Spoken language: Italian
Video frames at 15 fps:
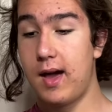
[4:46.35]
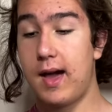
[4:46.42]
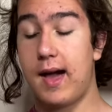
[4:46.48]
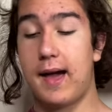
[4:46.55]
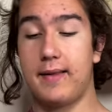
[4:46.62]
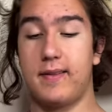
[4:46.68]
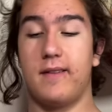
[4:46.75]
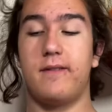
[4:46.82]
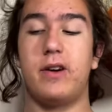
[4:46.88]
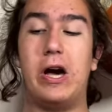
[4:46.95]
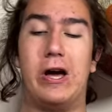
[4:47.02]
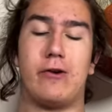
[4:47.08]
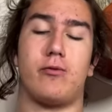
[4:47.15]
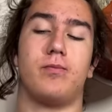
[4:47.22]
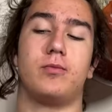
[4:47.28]
è
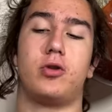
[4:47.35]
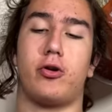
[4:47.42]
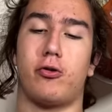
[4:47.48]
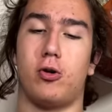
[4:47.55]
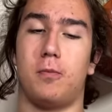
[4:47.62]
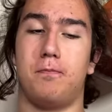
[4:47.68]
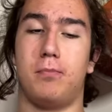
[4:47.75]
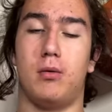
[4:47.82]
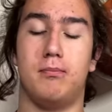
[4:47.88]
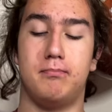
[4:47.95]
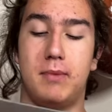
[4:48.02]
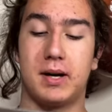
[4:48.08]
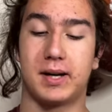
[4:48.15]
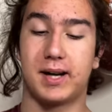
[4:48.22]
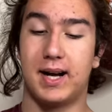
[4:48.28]
davvero troppo
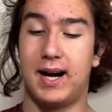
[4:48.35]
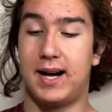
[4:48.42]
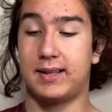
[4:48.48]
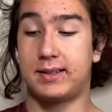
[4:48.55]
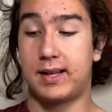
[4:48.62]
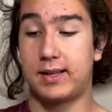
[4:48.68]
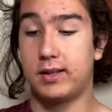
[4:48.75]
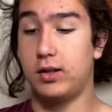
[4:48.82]
buggata.